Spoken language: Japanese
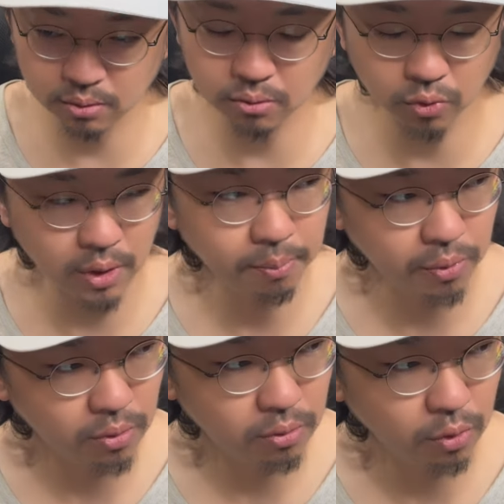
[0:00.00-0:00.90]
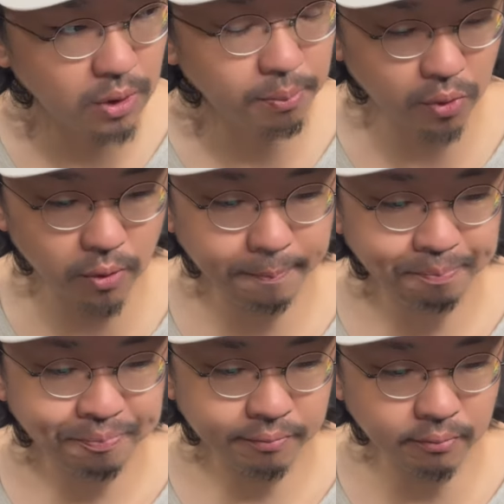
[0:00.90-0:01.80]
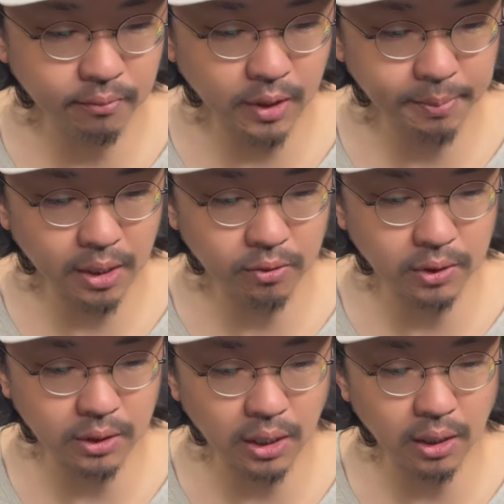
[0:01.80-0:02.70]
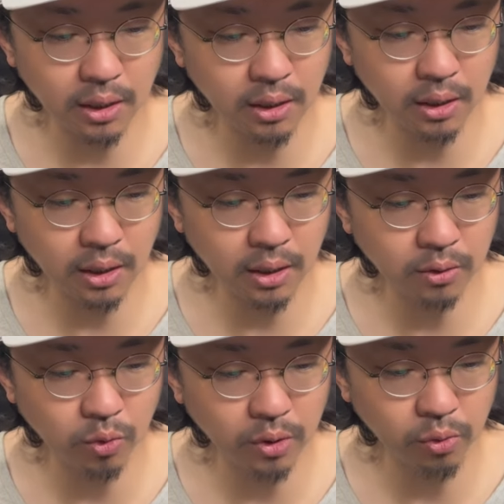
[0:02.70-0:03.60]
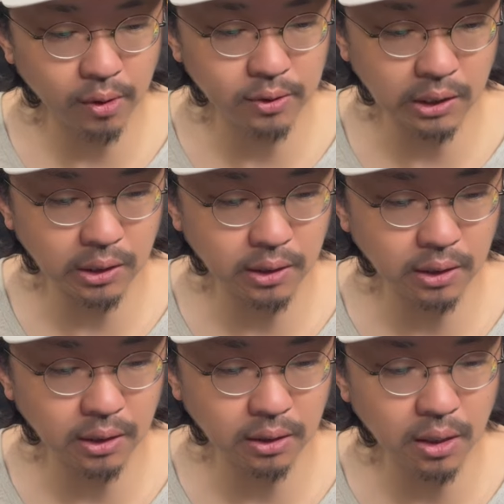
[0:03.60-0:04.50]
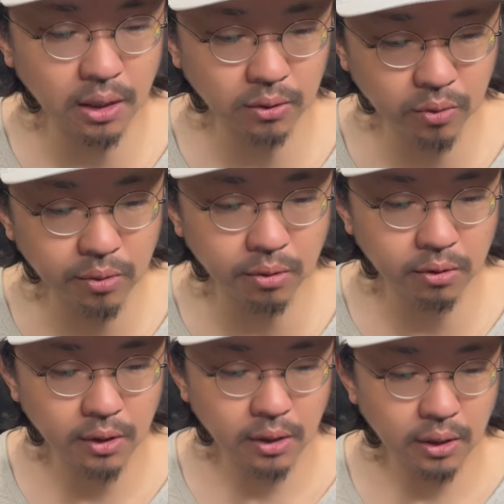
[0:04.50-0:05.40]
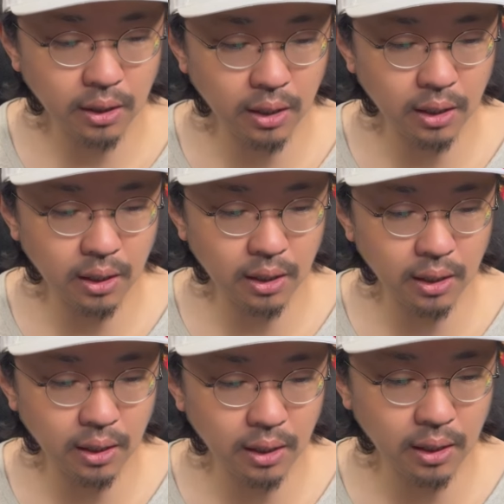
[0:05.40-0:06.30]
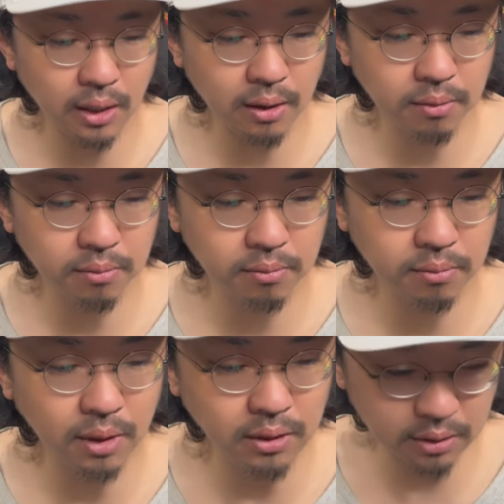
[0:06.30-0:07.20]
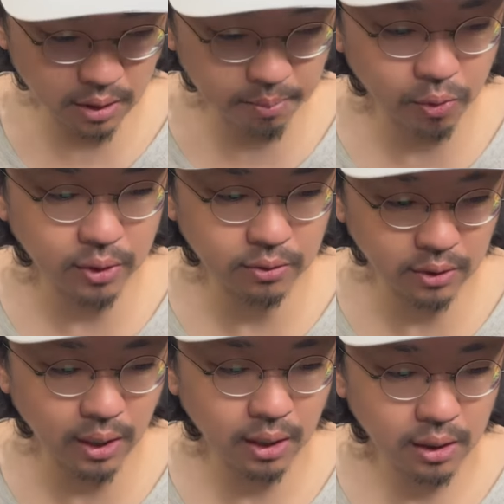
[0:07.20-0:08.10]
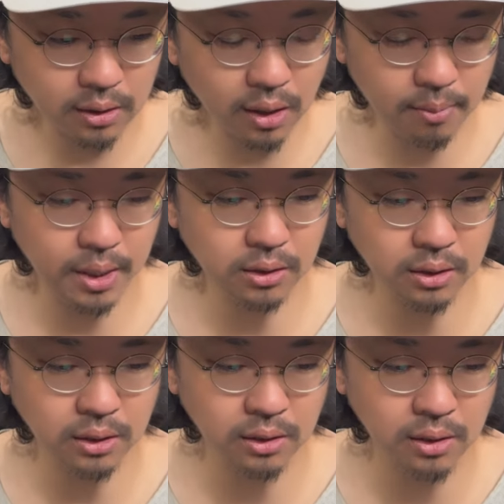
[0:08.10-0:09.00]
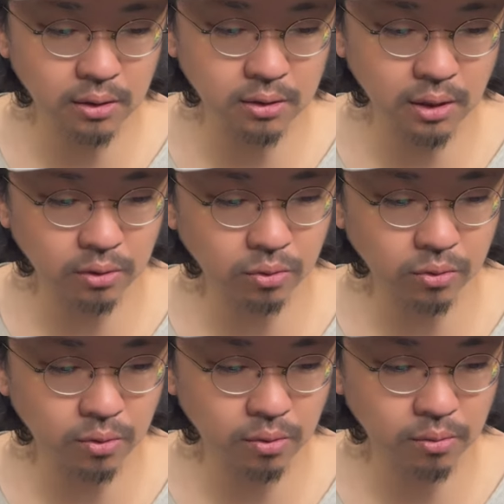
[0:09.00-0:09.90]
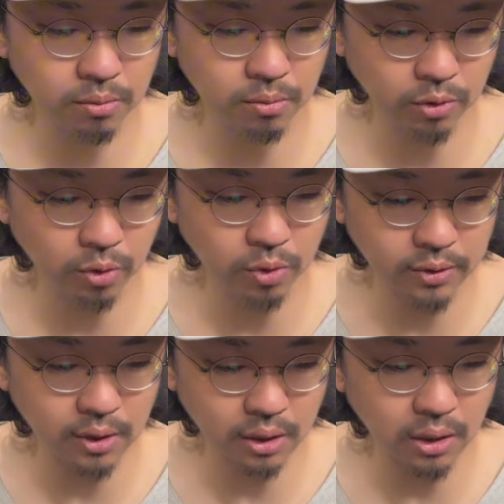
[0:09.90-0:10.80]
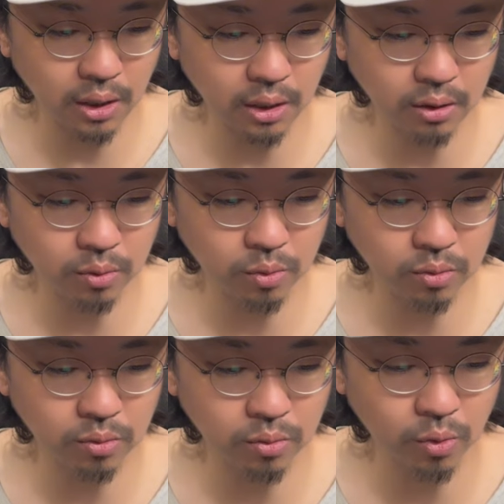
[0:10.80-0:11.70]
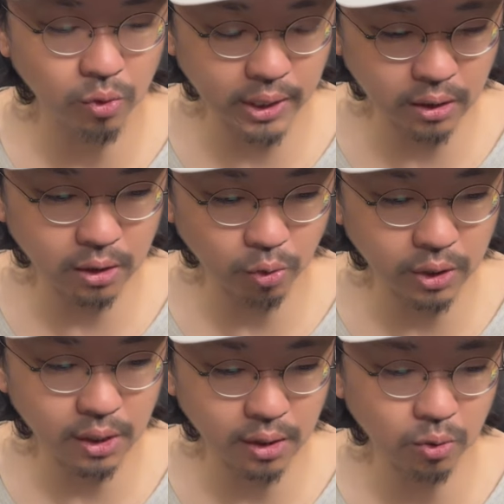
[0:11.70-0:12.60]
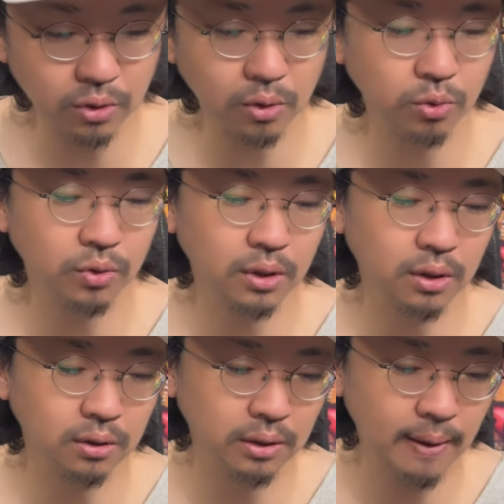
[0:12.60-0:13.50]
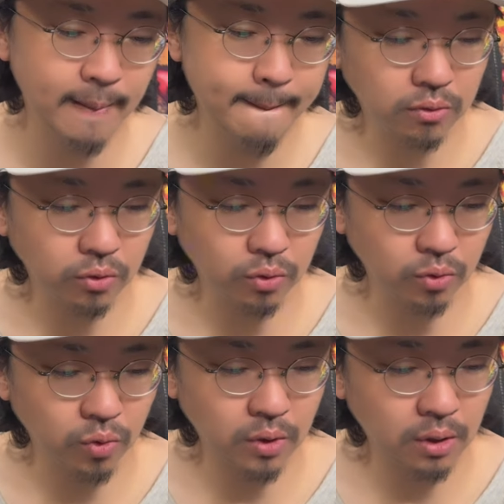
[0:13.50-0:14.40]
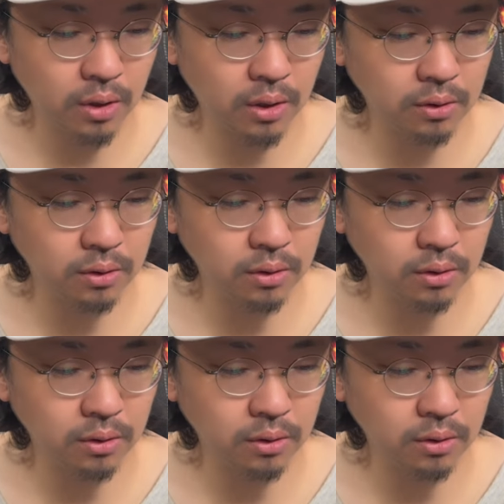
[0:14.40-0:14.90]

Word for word: 5店舗6店舗、うん、食べ歩いて、えー、動画撮らせていただいた中の、えー、まあ、1店舗ですねラーメンに関してちょっともっと掘り下げてここだけで取り上げようってことでですねちょっと動画